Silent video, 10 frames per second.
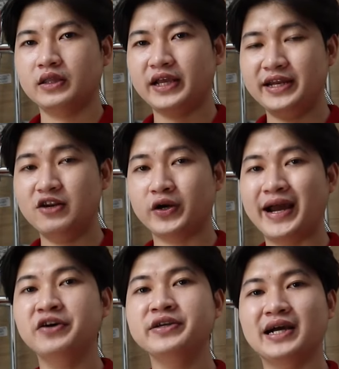thì luật
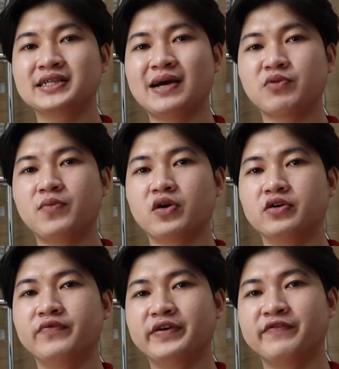đã hướng dẫn xong cho mọi
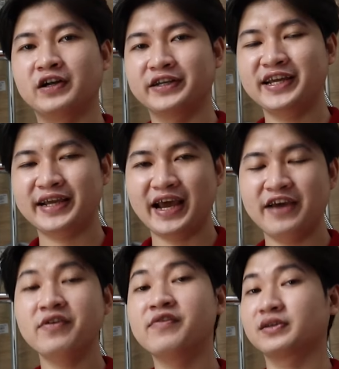người về phần thiết
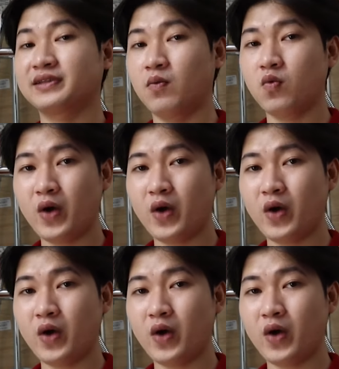kế và phần tổng